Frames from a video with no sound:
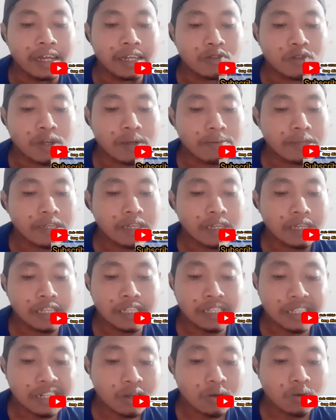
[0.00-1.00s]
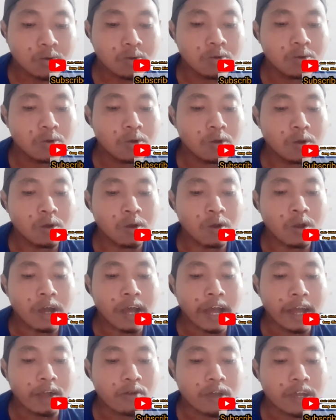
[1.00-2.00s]
"Suami istriku,
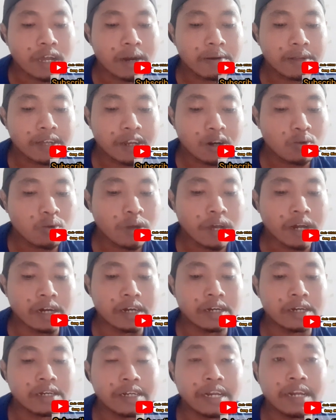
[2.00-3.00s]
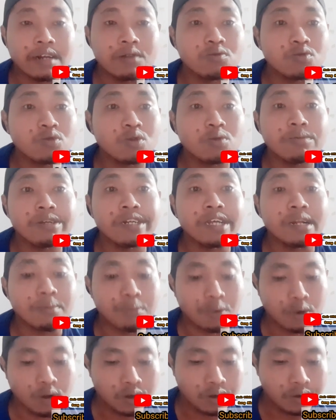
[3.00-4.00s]
aku akan keluar dan untuk
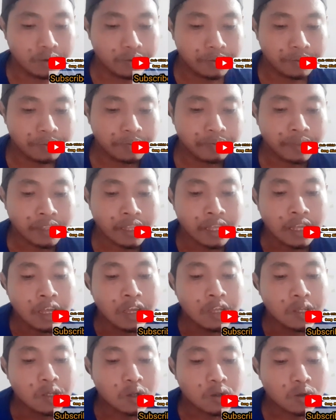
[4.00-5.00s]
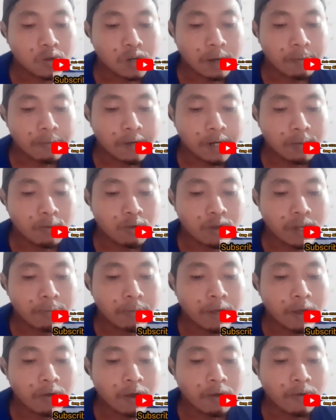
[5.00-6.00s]
menelpon." Securan
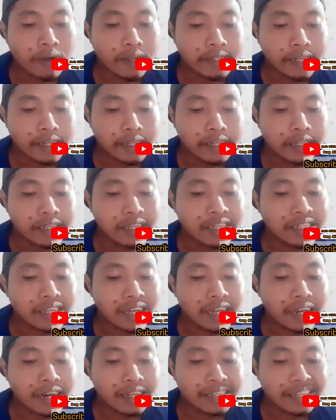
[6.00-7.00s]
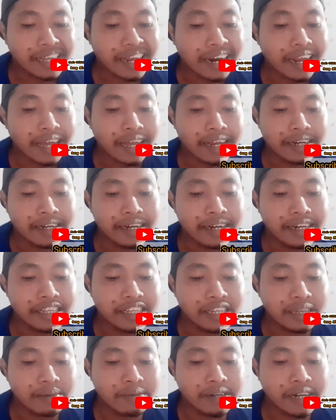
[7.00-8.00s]
menemukan bahwa wajah Yachan salah dan
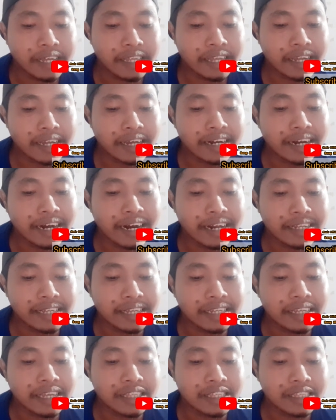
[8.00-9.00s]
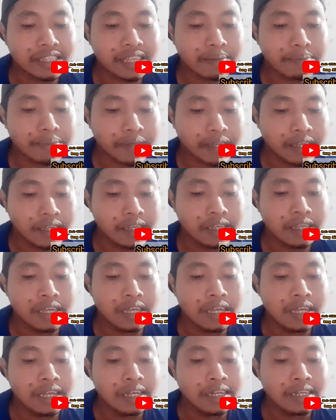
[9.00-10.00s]
ingin menanyakan alasannya, tetapi
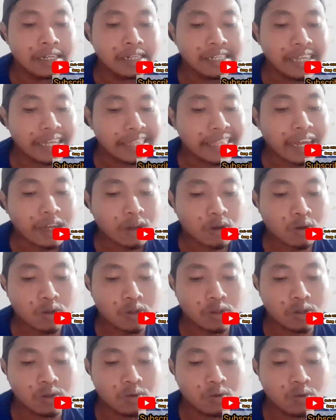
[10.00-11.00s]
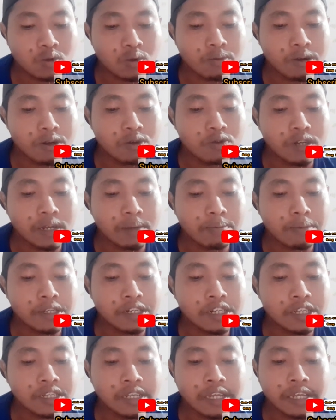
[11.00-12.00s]
dia takut untuk menunda
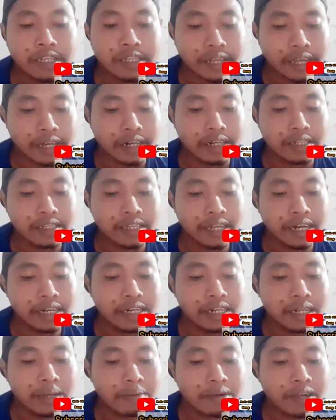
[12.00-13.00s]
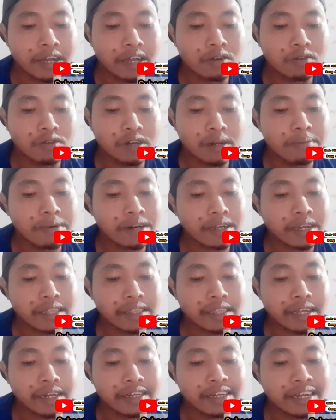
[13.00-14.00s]
bisnis Yechen, jadi dia mengangguk dan
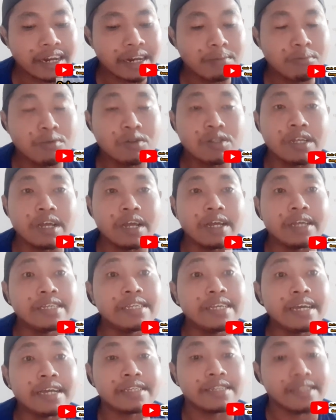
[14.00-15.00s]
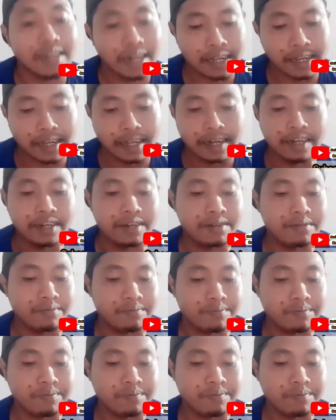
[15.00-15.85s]
berkata dengan lembutnya, "Ya, silahkan."